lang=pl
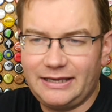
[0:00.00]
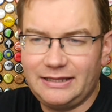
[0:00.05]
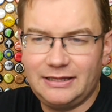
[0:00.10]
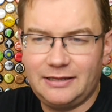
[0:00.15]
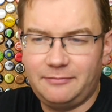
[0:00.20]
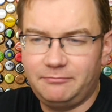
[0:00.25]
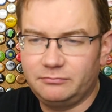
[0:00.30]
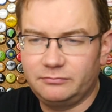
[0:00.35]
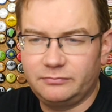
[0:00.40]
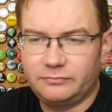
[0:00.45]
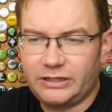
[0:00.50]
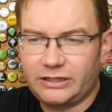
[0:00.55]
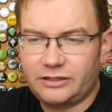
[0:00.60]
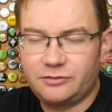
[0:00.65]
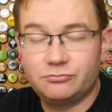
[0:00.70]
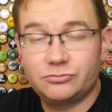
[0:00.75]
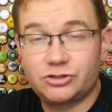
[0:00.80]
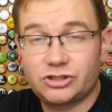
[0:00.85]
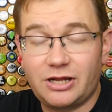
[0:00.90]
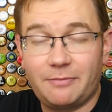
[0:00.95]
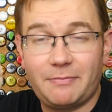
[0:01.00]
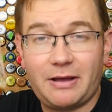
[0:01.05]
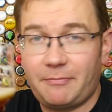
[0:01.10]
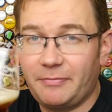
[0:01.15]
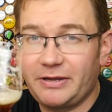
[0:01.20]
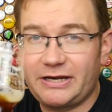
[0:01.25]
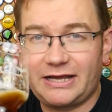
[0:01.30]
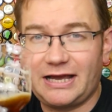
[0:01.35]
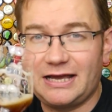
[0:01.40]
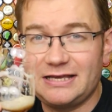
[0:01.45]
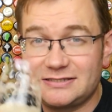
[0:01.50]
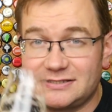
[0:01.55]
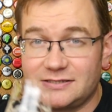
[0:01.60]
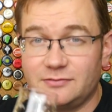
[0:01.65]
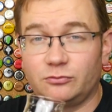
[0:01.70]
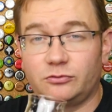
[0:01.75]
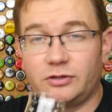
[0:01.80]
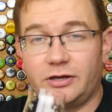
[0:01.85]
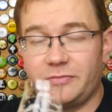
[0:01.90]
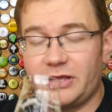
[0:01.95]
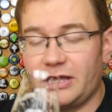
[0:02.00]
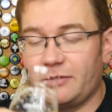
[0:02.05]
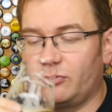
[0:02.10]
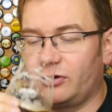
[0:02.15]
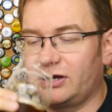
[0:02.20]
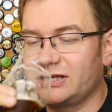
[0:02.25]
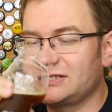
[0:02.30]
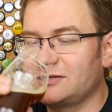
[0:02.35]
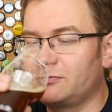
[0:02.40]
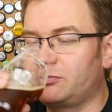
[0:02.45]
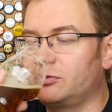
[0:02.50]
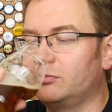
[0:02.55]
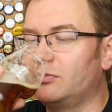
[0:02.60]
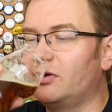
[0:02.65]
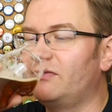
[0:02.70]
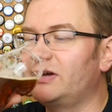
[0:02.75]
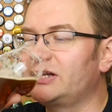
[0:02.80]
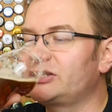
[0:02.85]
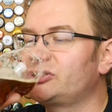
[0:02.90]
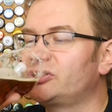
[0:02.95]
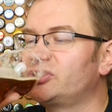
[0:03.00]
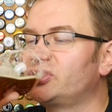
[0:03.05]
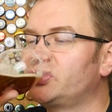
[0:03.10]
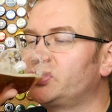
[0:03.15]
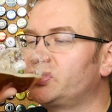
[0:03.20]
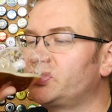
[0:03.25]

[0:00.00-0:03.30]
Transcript: Ale'em jakimś tam amerykańskim, które miałem okazję próbować.